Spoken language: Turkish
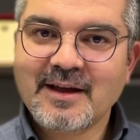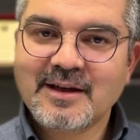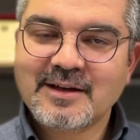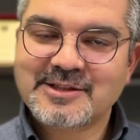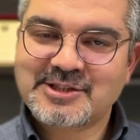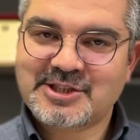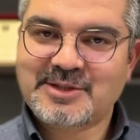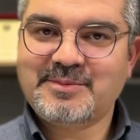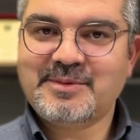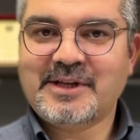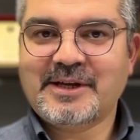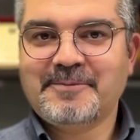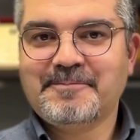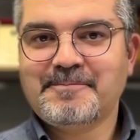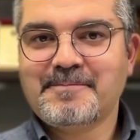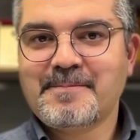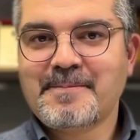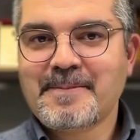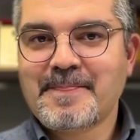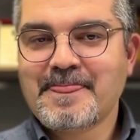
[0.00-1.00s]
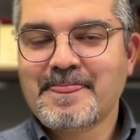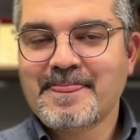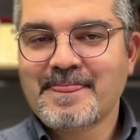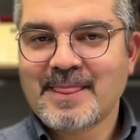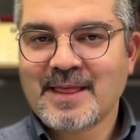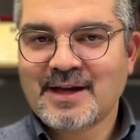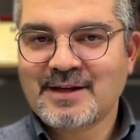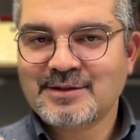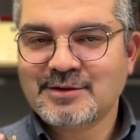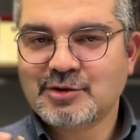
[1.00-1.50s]
Şimdi
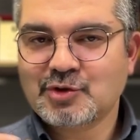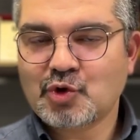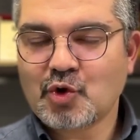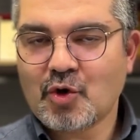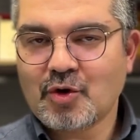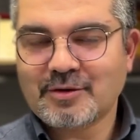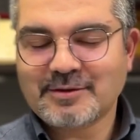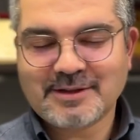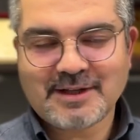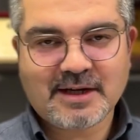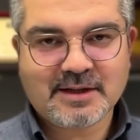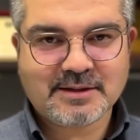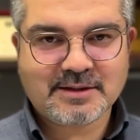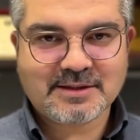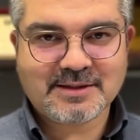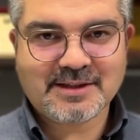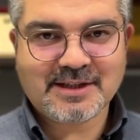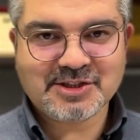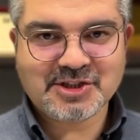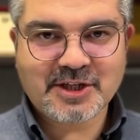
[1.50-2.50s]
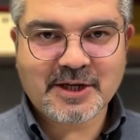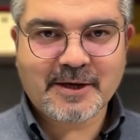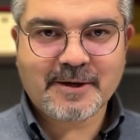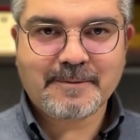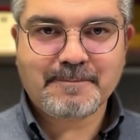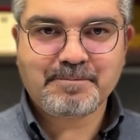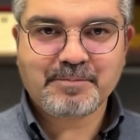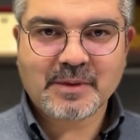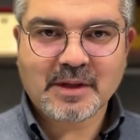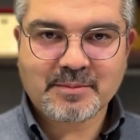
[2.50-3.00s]
çok tartışılacak
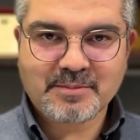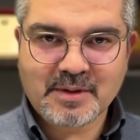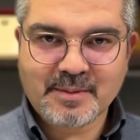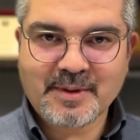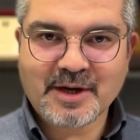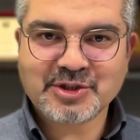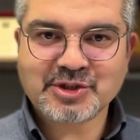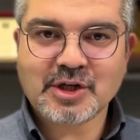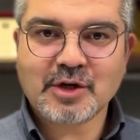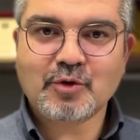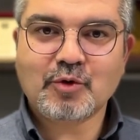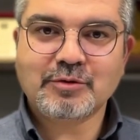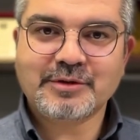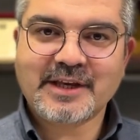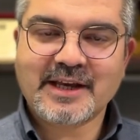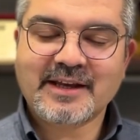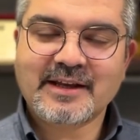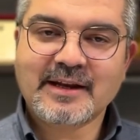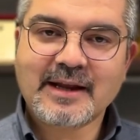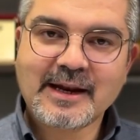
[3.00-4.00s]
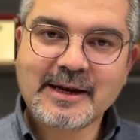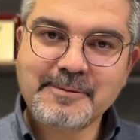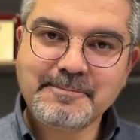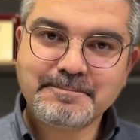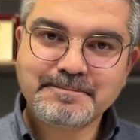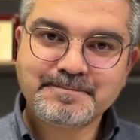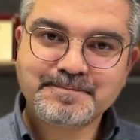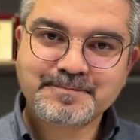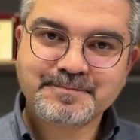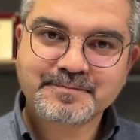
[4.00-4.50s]
bir başka konuya gelelim.
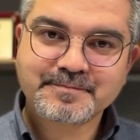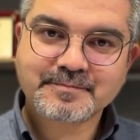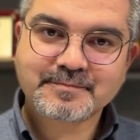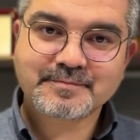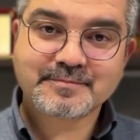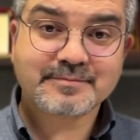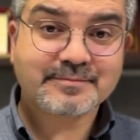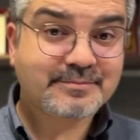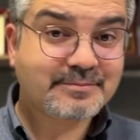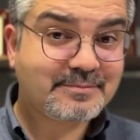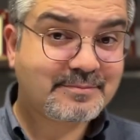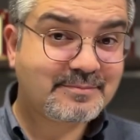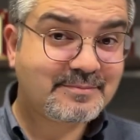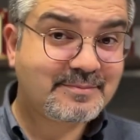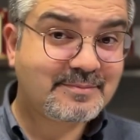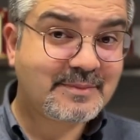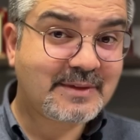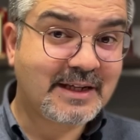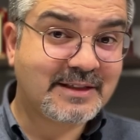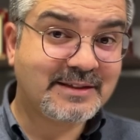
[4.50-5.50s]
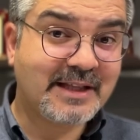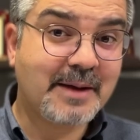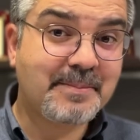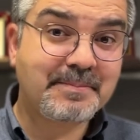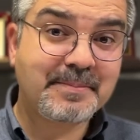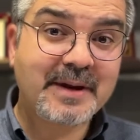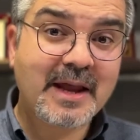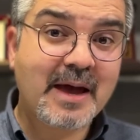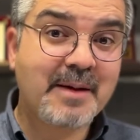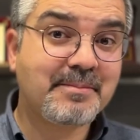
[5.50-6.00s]

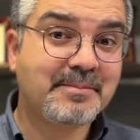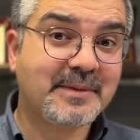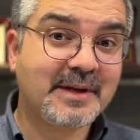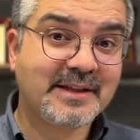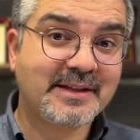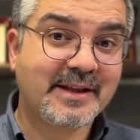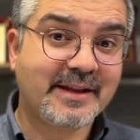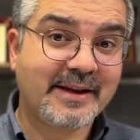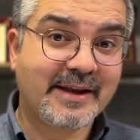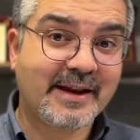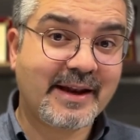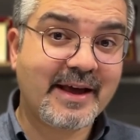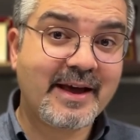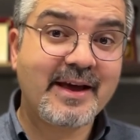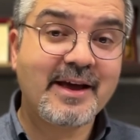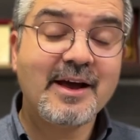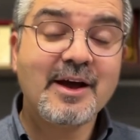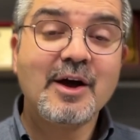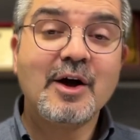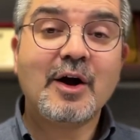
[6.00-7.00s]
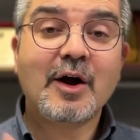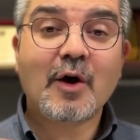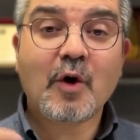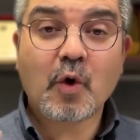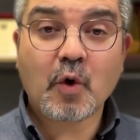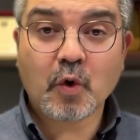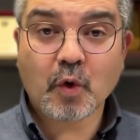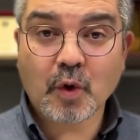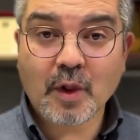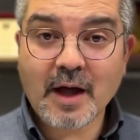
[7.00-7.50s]
Deprem nedeniyle
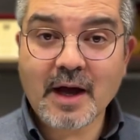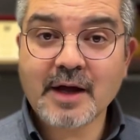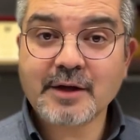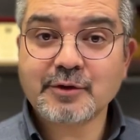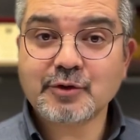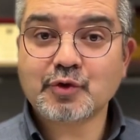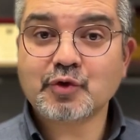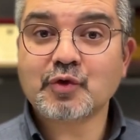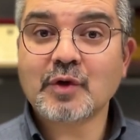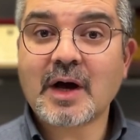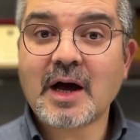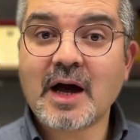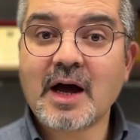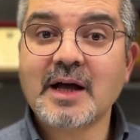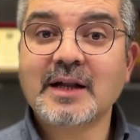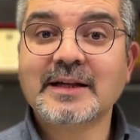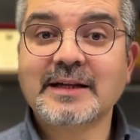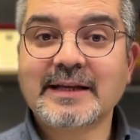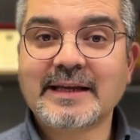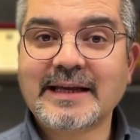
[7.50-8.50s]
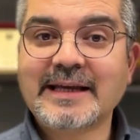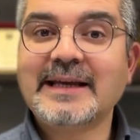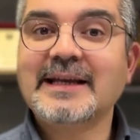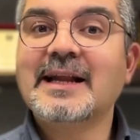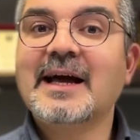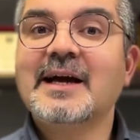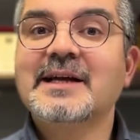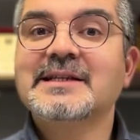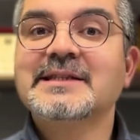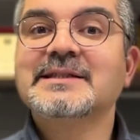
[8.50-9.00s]
olağanüstü hal
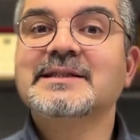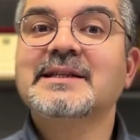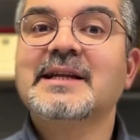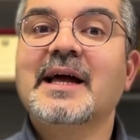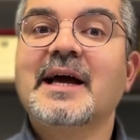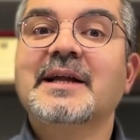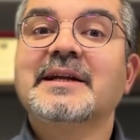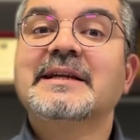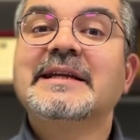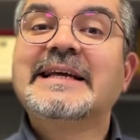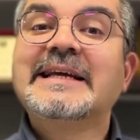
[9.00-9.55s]
ilan edilen